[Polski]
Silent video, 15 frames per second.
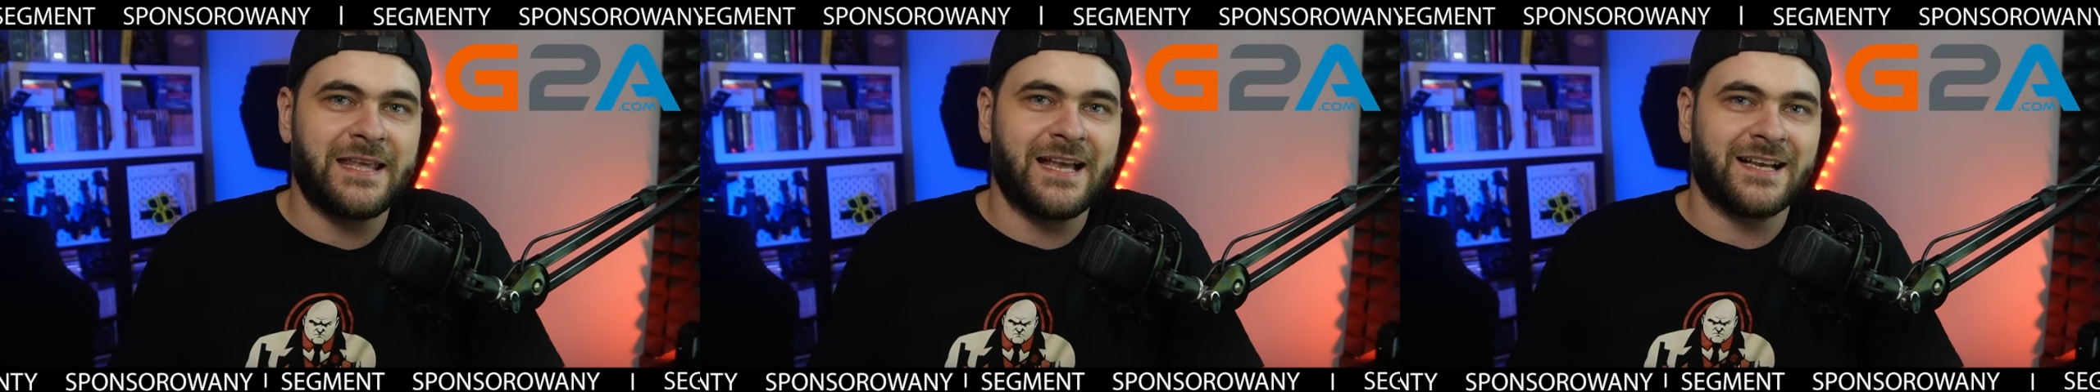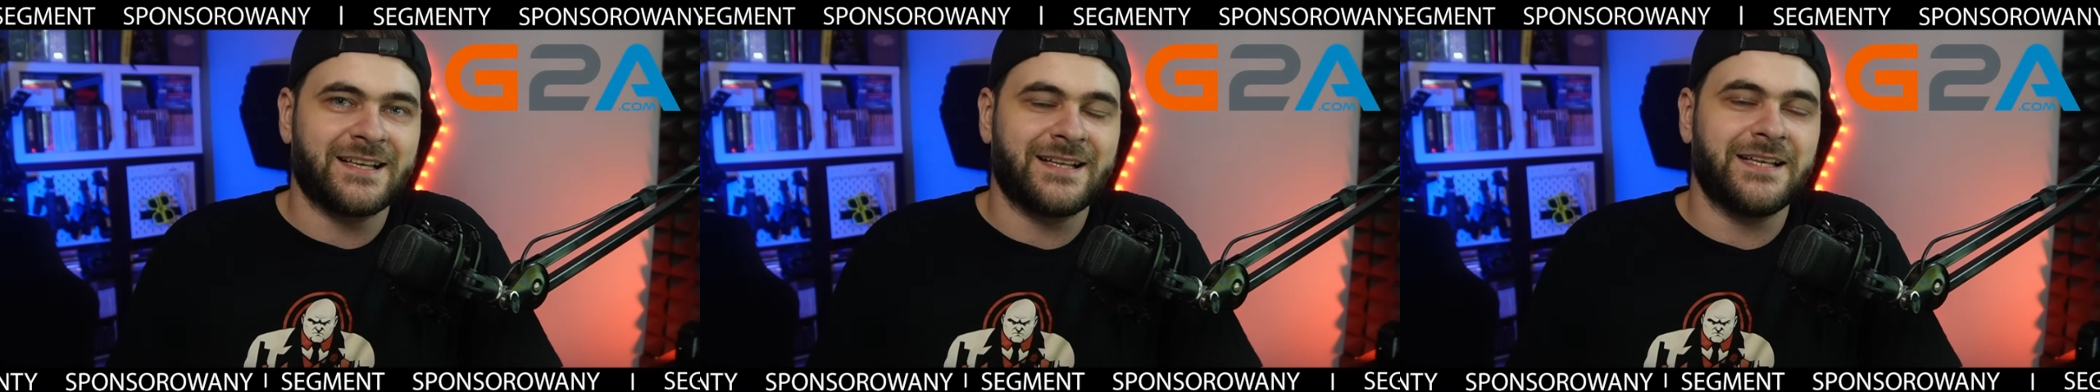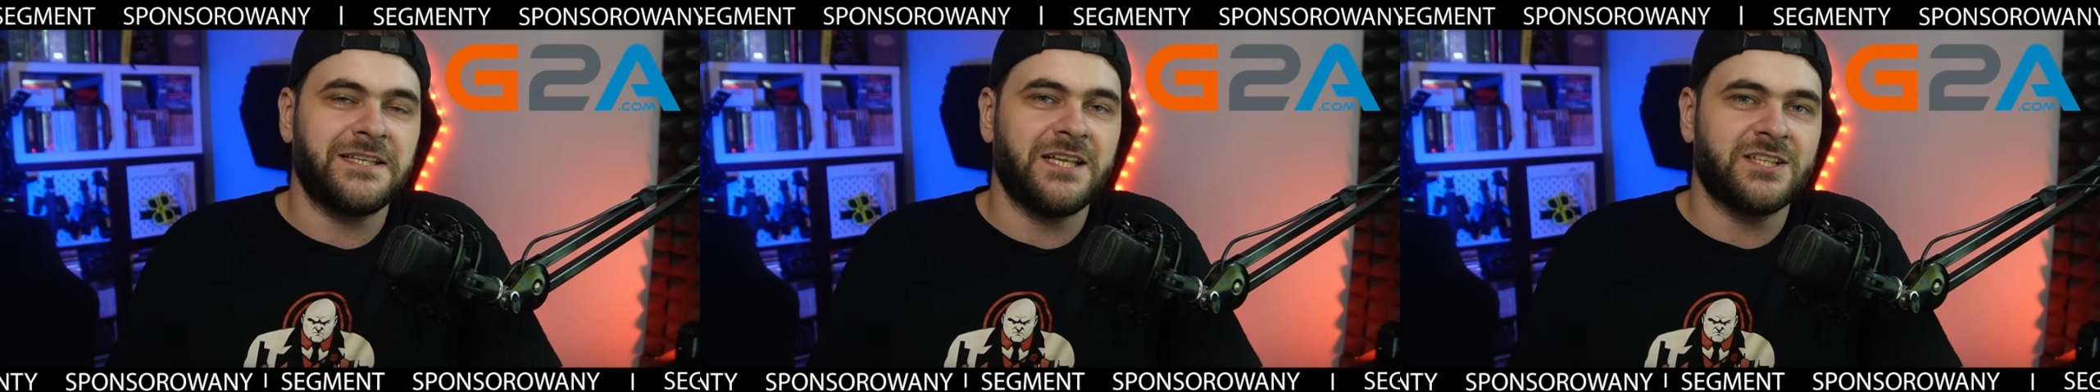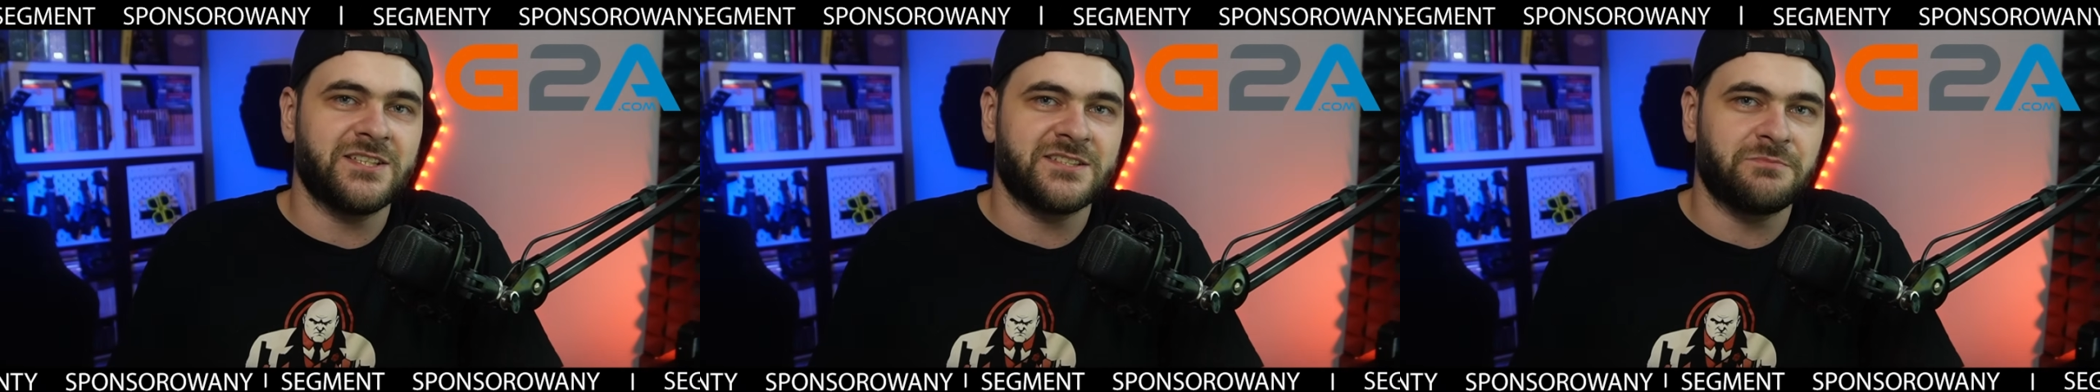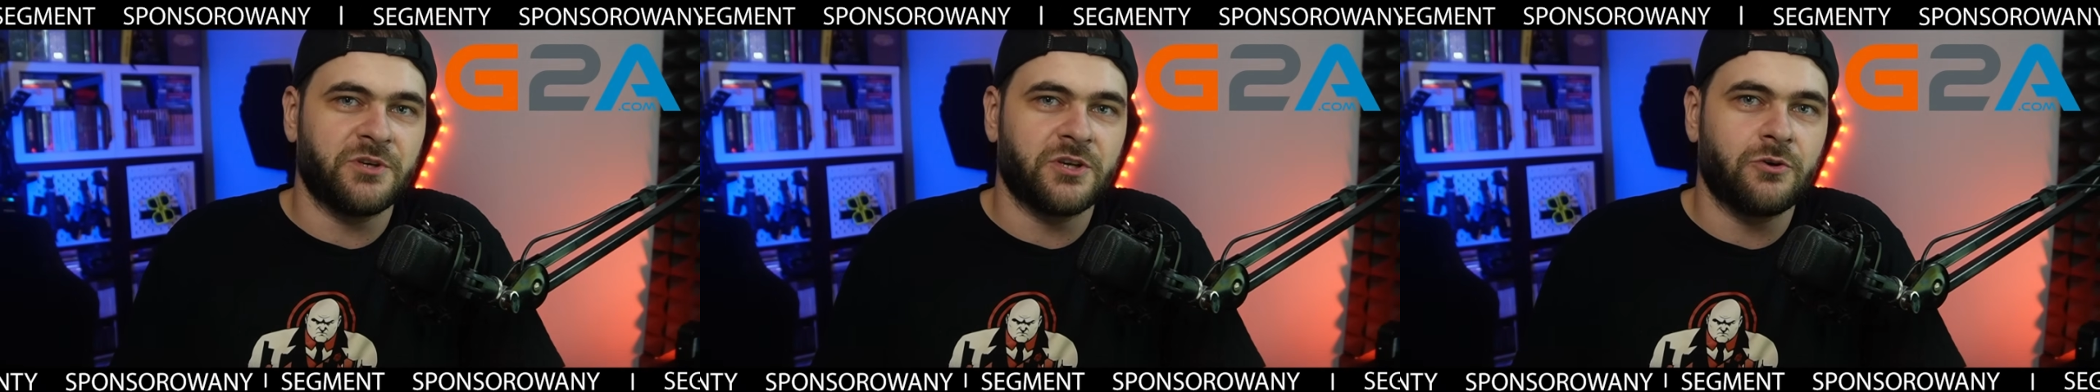jak klikniecie
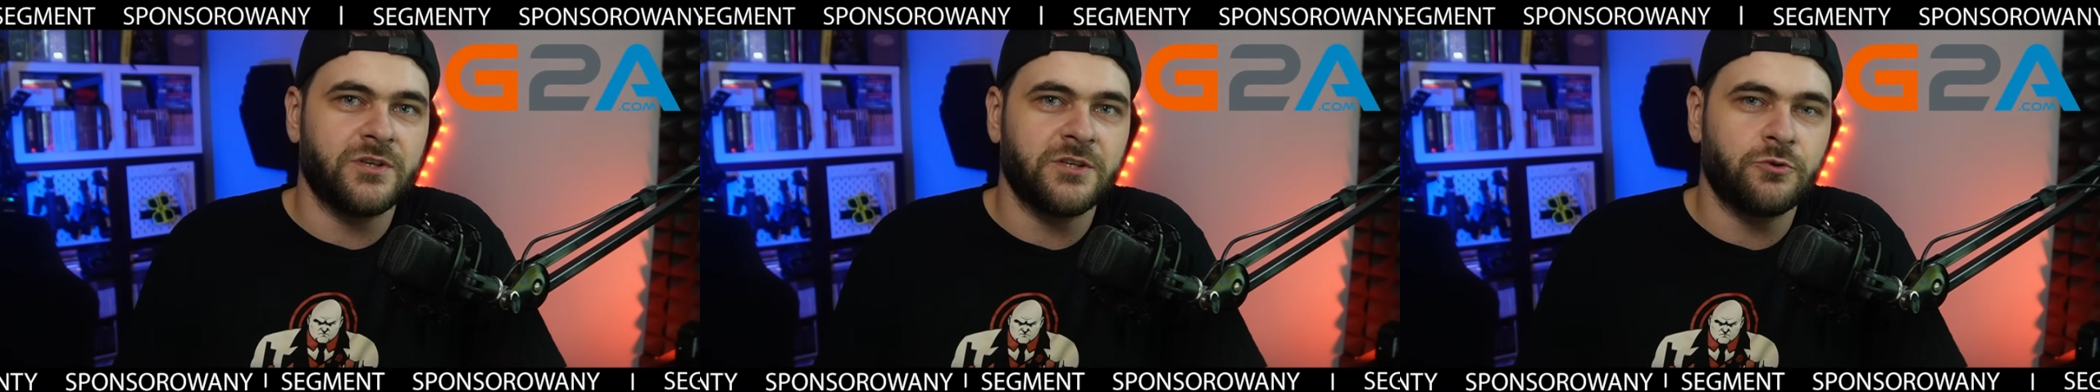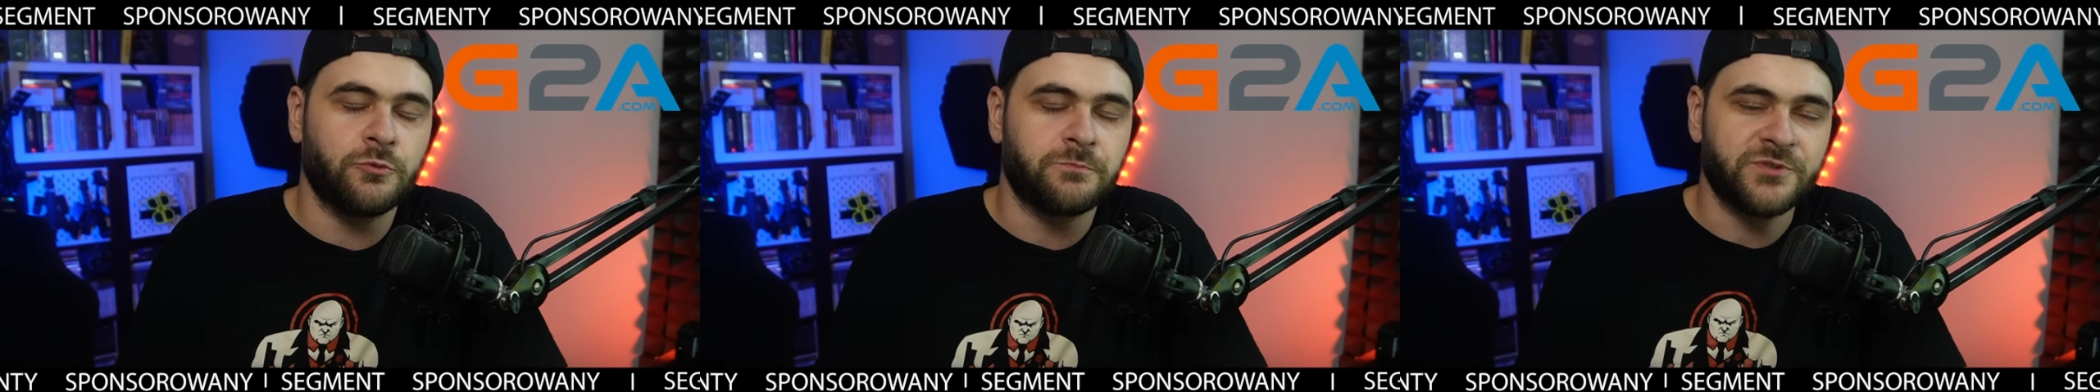z mojego linku,